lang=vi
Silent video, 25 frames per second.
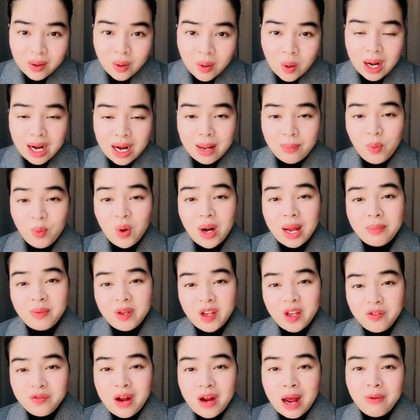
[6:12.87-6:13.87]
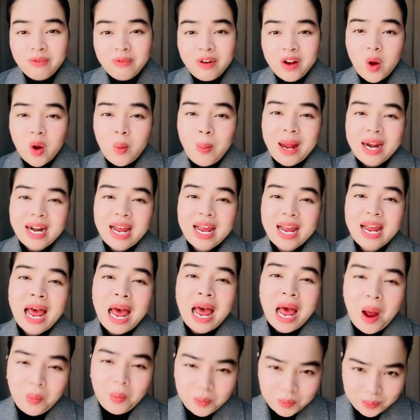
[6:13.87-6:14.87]
hoặc là muốn làm trưởng phòng phải có bằng đại
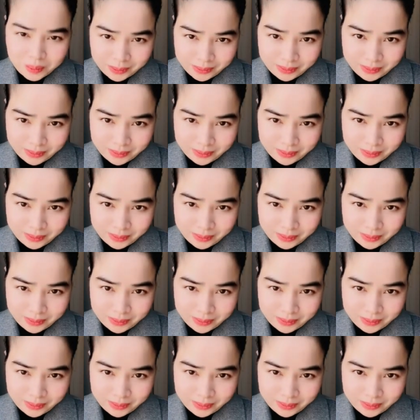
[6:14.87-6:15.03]
học